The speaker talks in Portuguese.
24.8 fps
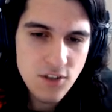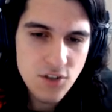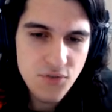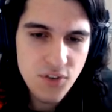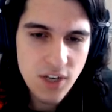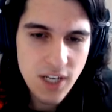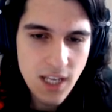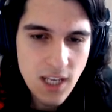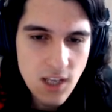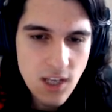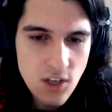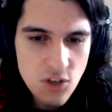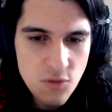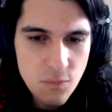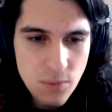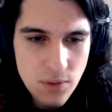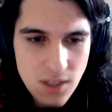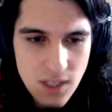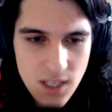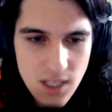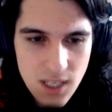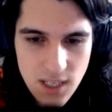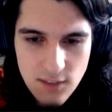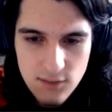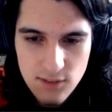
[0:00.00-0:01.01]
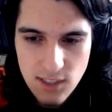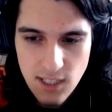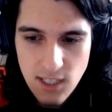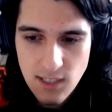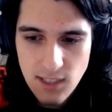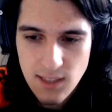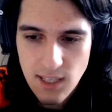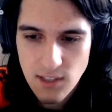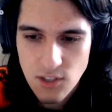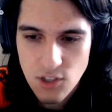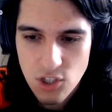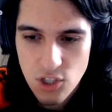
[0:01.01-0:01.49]
diferente, porque isso aqui
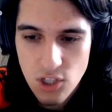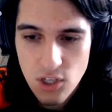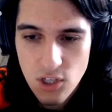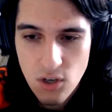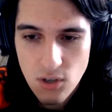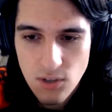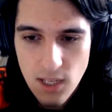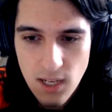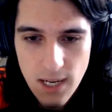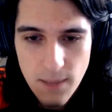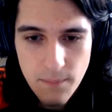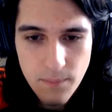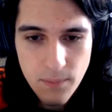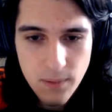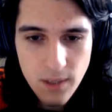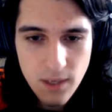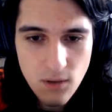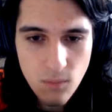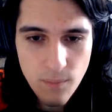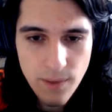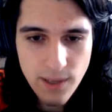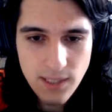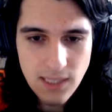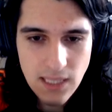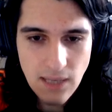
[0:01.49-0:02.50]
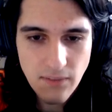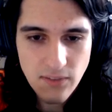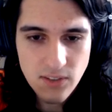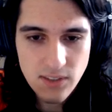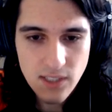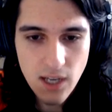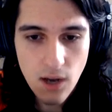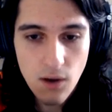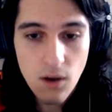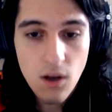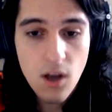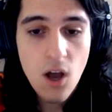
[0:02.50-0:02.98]
tá antigo, nem lembro como é que tava esse
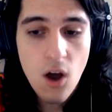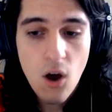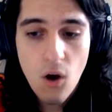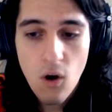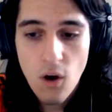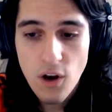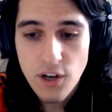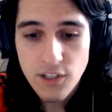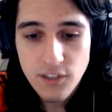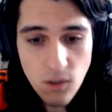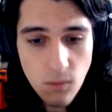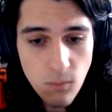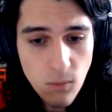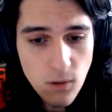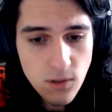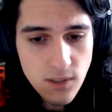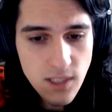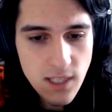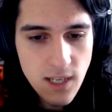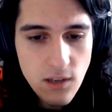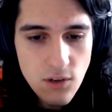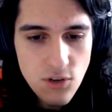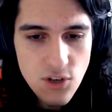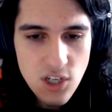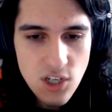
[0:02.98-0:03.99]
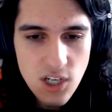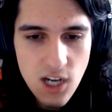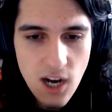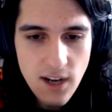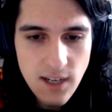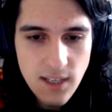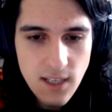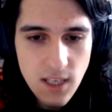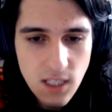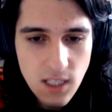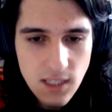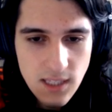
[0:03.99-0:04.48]
carro. Ó, tem um modelinho de
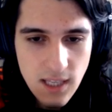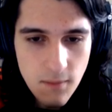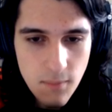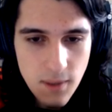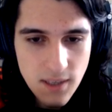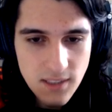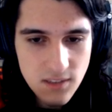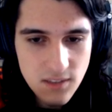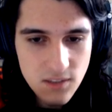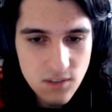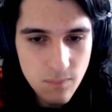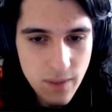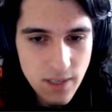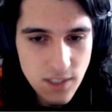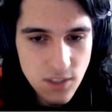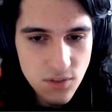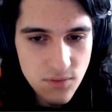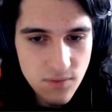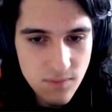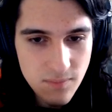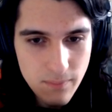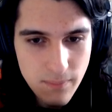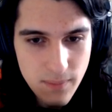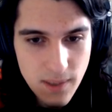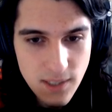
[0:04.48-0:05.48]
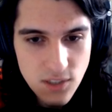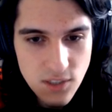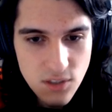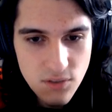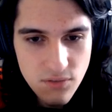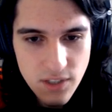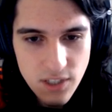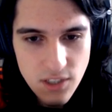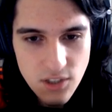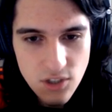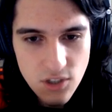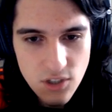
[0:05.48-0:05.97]
carro aqui que tava mais, mais, mais
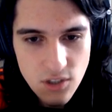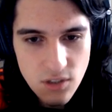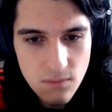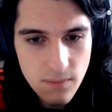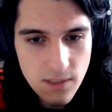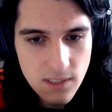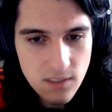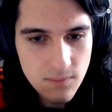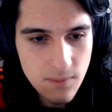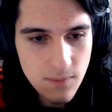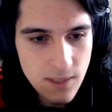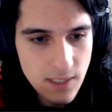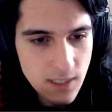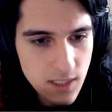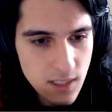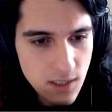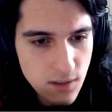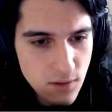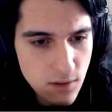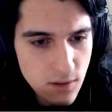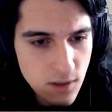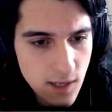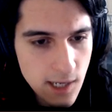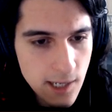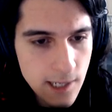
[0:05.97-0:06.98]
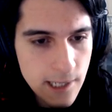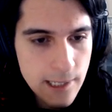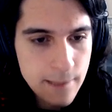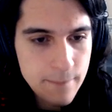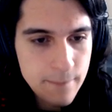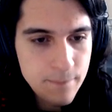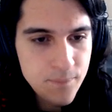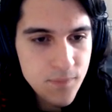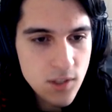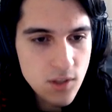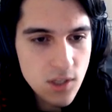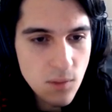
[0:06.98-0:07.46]
divertido, mais maneiro.
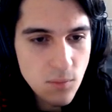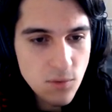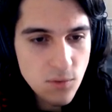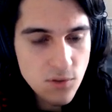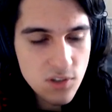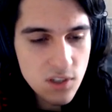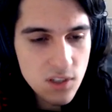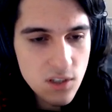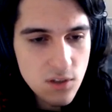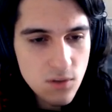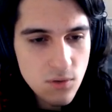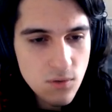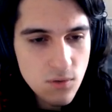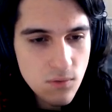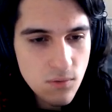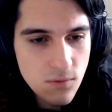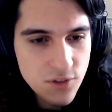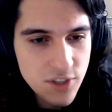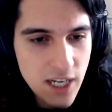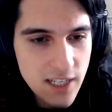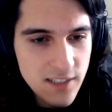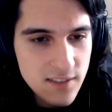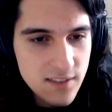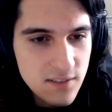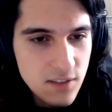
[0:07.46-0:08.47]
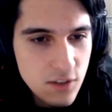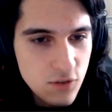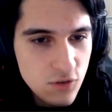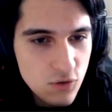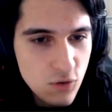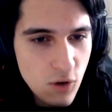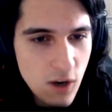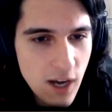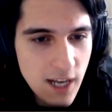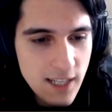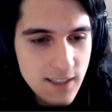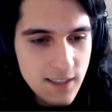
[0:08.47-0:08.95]
Estamos aqui com um chassi
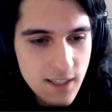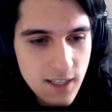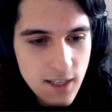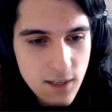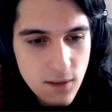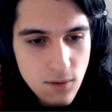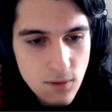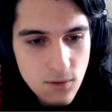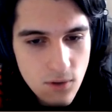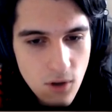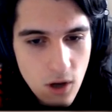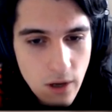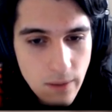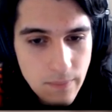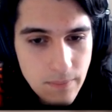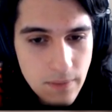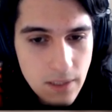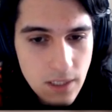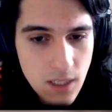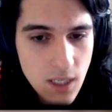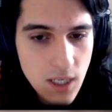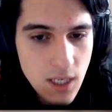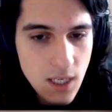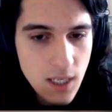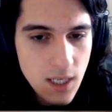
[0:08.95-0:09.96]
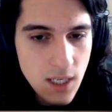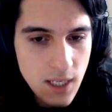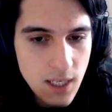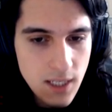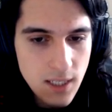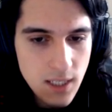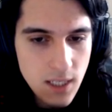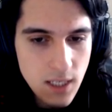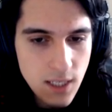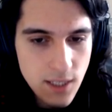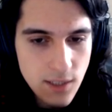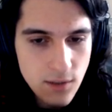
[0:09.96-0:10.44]
sorrateiro, o nome
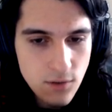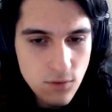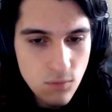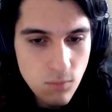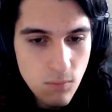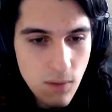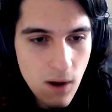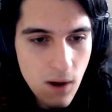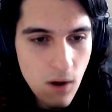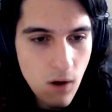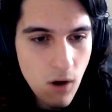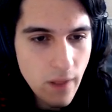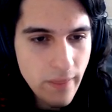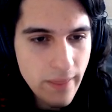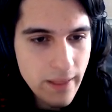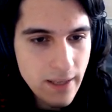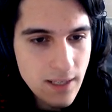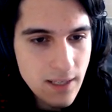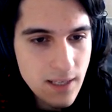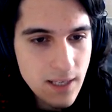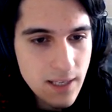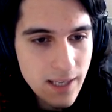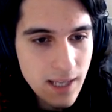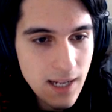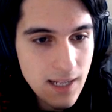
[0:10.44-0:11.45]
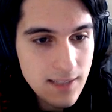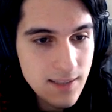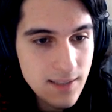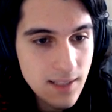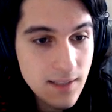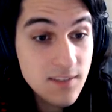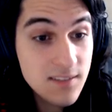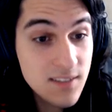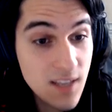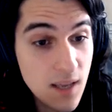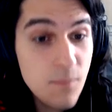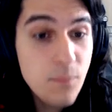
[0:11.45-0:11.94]
e uma roda aqui que ela
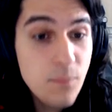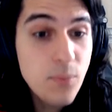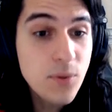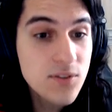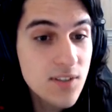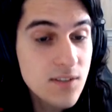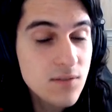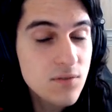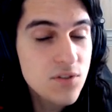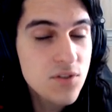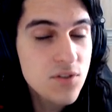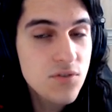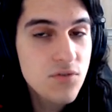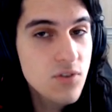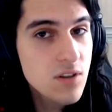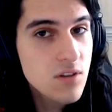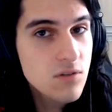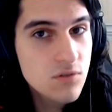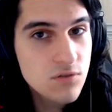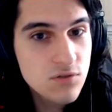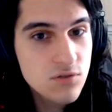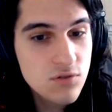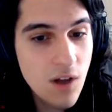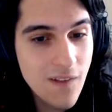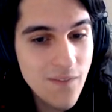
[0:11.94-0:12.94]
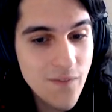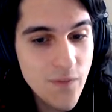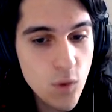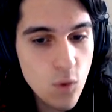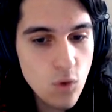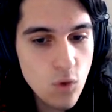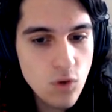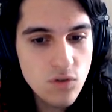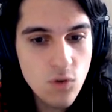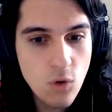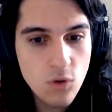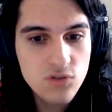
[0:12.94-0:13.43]
tem 100% de vida no
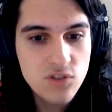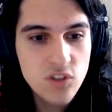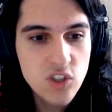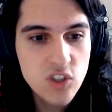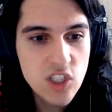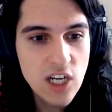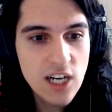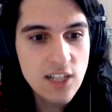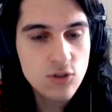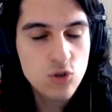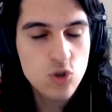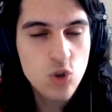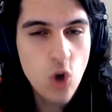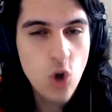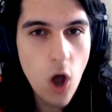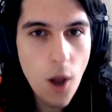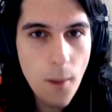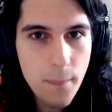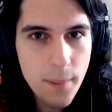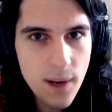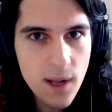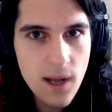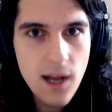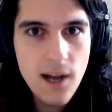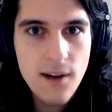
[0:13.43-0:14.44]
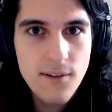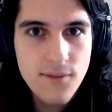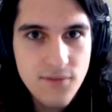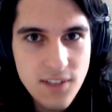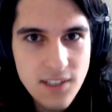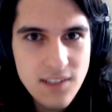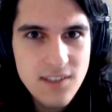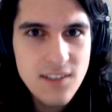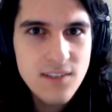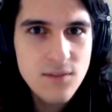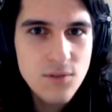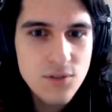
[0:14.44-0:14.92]
sorrateiro, ou seja, ela dobra a
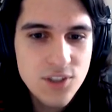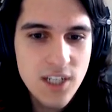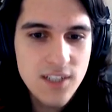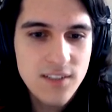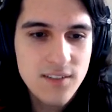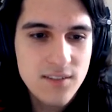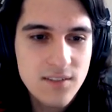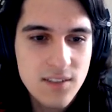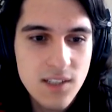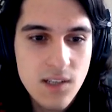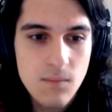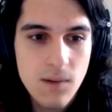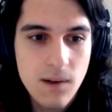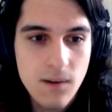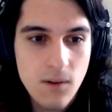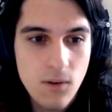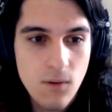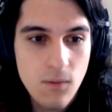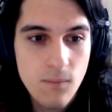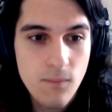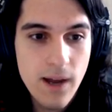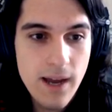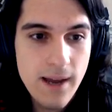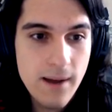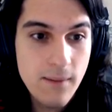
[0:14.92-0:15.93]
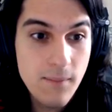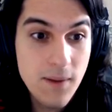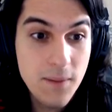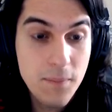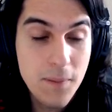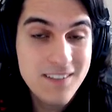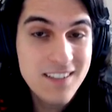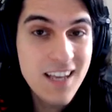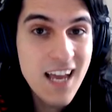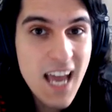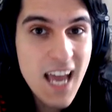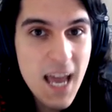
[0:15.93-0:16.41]
vida do chassi, é uma, uma, é uma
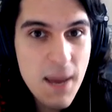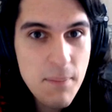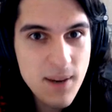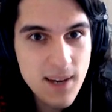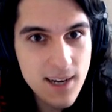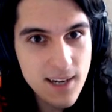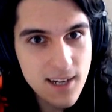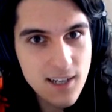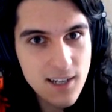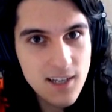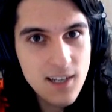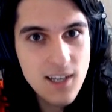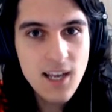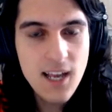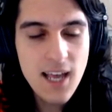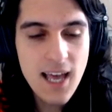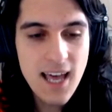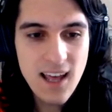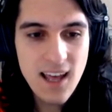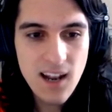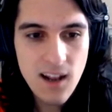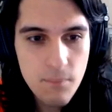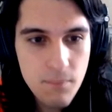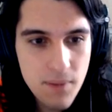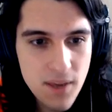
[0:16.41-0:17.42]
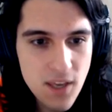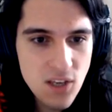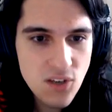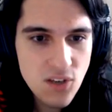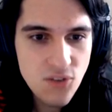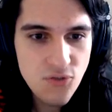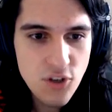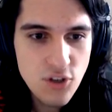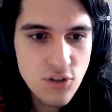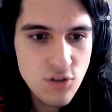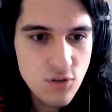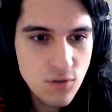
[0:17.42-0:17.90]
peça épica, ela é bem
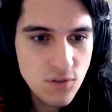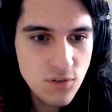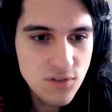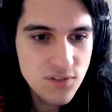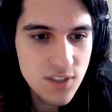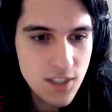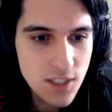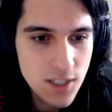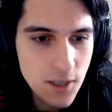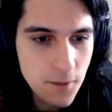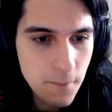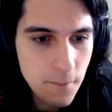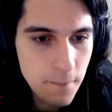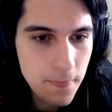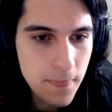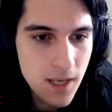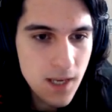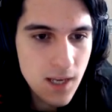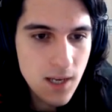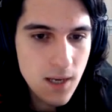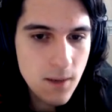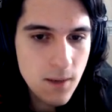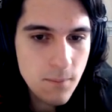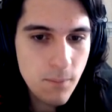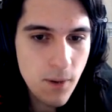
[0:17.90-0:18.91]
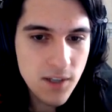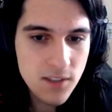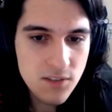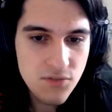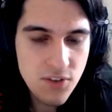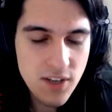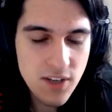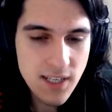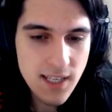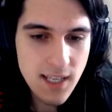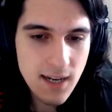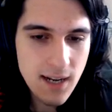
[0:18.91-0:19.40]
difícil de conseguir, pode
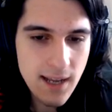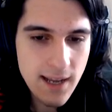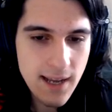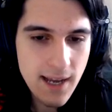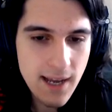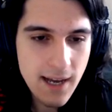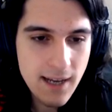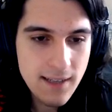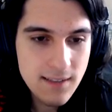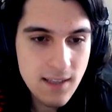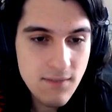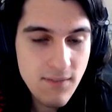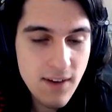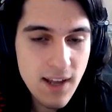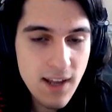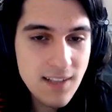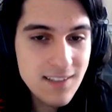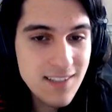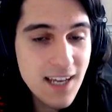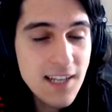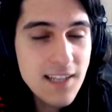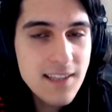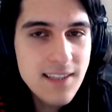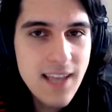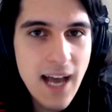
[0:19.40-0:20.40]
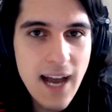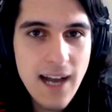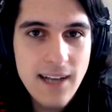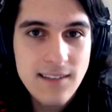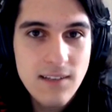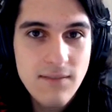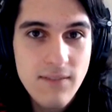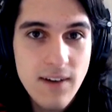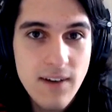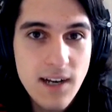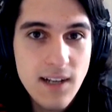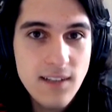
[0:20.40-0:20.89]
ver que ela é, tem várias raridades,
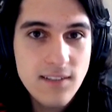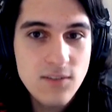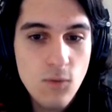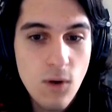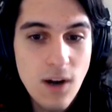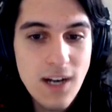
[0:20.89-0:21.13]
tem várias